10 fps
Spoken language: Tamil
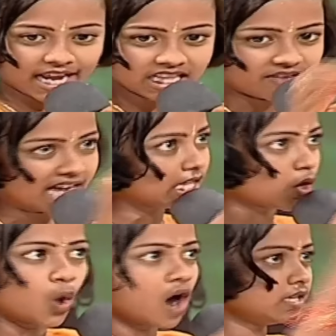அந்த வாத்தியார்
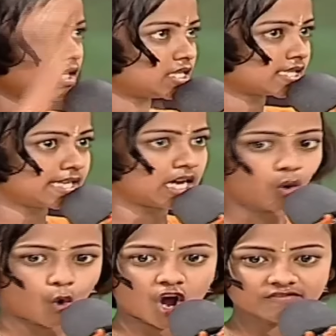கோவம் வந்துருச்சு சார்
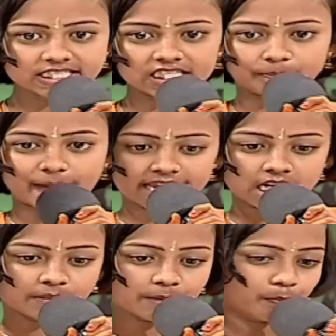கோவம் வந்து அந்த பையனை
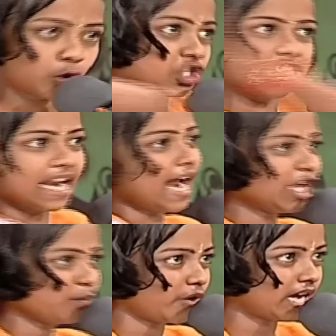அந்த குச்சியாலே அடிக்க
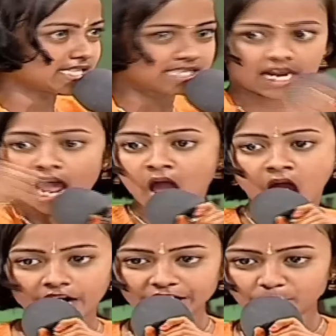போனார் சார்
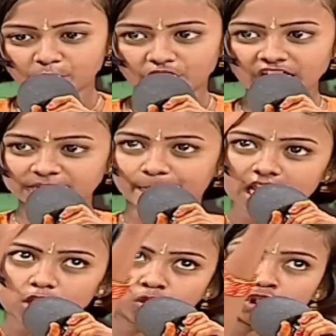அடிக்க போனோடனே அந்த பையன்
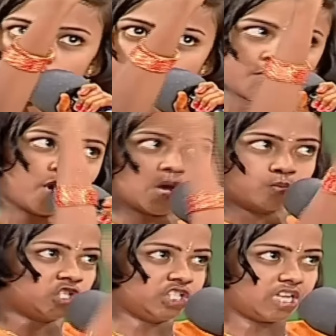அந்த குச்சியினுடைய முனையை
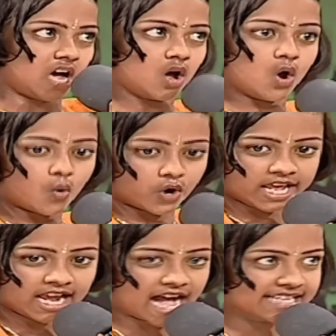பிடிச்சிக்கிட்டான் உடனே
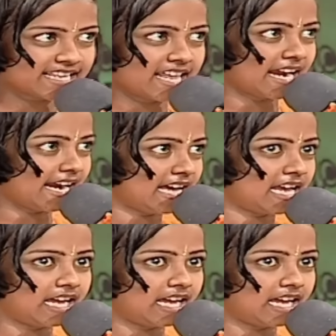எங்கள் ஆசிரியர் கேட்டார்